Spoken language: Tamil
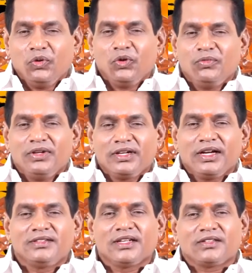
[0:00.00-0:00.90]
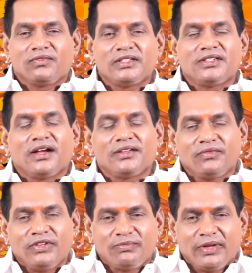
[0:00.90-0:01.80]
ஓம் கஜத்
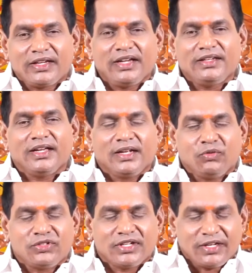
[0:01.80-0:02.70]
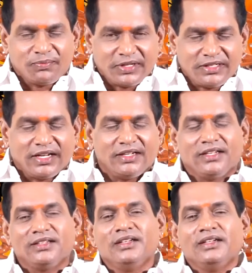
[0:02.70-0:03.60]
வஜாய வித்மகே என உச்சரிப்பது
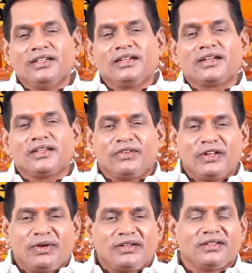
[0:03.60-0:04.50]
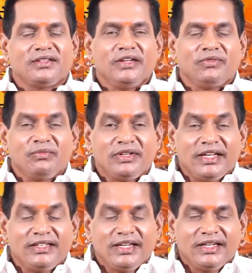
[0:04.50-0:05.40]
நல்லது இன்றைய வழிபாட்டு தெய்வம்
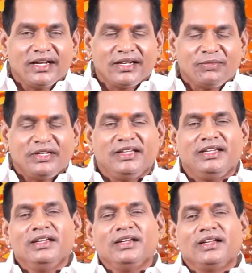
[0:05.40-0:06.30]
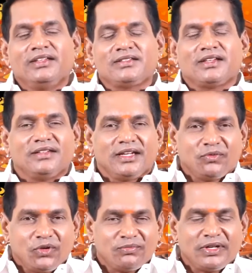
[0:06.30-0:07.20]
நிதி கணபதி அதிர்ஷ்ட
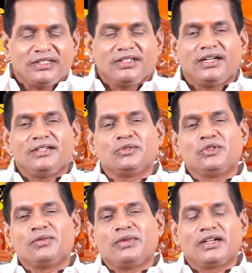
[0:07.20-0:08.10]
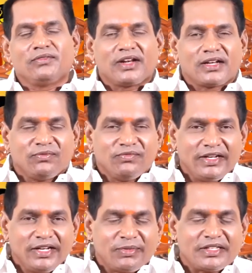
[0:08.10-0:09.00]
எண் ஒன்பது அனுகூலமான வர்ணம்
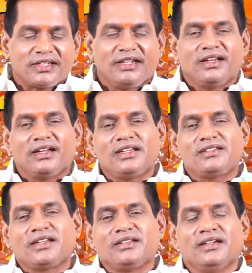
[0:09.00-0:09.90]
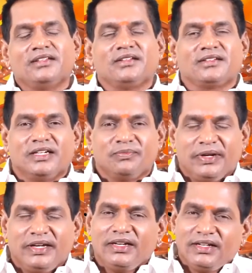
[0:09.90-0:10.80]
வெளிர்பச்சை அதிர்ஷ்ட எழுத்துக்கள்
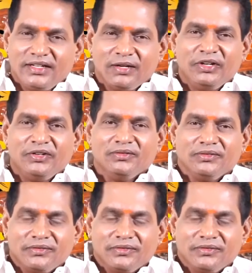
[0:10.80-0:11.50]
பி டபிள்யூ